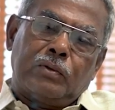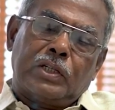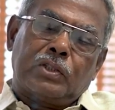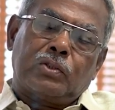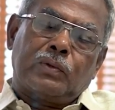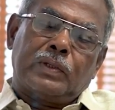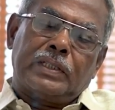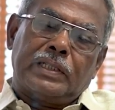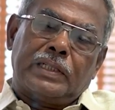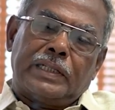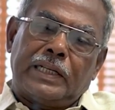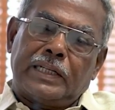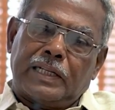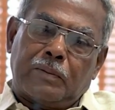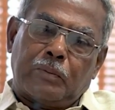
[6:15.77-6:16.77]
உயர்த்துவது
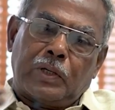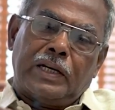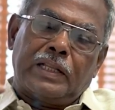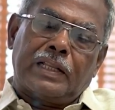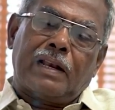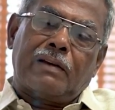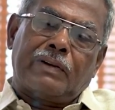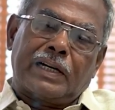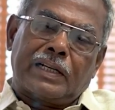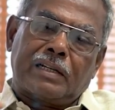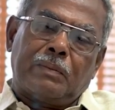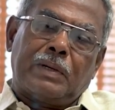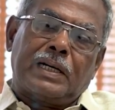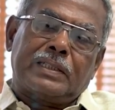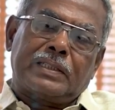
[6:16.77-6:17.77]
என்கிற முறையில் தான்
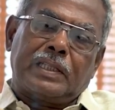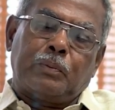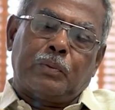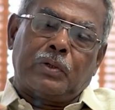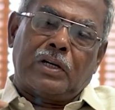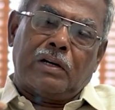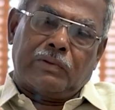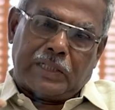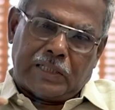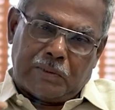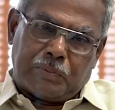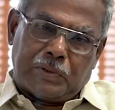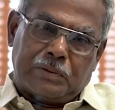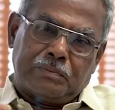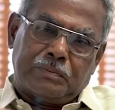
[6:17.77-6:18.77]
வழக்கமாக தீர்ப்புகள்
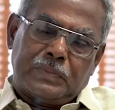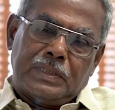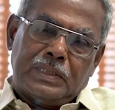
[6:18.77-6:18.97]
வழங்கப்படும்